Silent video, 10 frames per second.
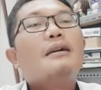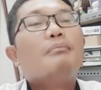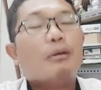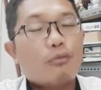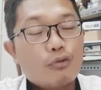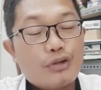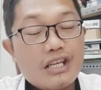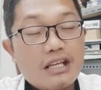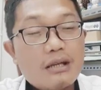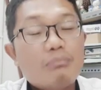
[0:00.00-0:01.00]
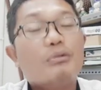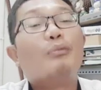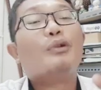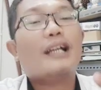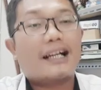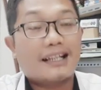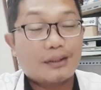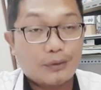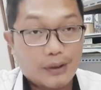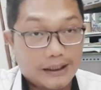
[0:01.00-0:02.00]
memuji
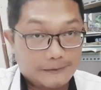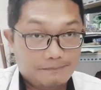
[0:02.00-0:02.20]
memuliakan Tuhan.